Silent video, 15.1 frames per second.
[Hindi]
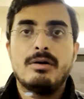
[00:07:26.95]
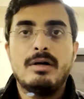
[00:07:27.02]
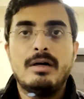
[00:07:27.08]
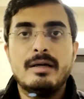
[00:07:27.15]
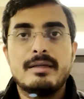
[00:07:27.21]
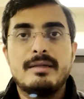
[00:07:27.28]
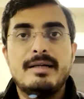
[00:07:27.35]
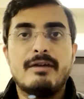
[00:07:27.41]

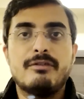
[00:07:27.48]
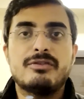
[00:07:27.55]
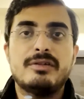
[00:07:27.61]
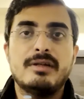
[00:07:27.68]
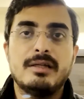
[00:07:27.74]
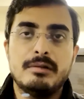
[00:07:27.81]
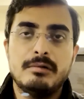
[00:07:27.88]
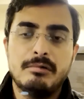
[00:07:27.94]
और गर्व
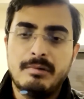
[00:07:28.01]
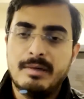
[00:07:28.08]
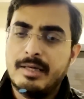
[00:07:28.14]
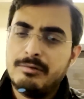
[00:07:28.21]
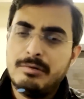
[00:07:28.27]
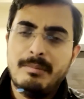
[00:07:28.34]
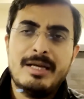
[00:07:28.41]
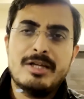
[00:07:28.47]
से हिंदू
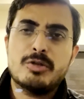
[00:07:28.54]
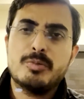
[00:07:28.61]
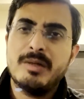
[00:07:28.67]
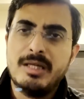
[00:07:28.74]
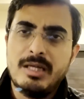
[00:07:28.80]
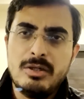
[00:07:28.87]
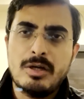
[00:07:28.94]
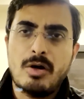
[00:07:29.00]
हैं तो मैं इस
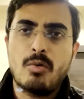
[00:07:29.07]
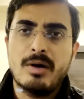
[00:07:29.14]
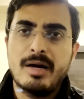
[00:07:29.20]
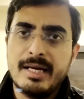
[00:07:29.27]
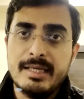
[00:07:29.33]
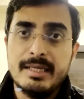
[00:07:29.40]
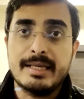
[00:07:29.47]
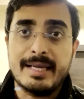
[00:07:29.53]
पर नहीं जाऊंगा
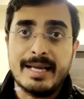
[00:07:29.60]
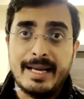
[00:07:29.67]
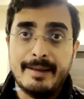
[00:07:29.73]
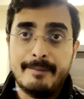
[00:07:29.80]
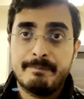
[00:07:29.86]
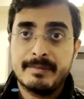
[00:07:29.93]
कि ये क्या है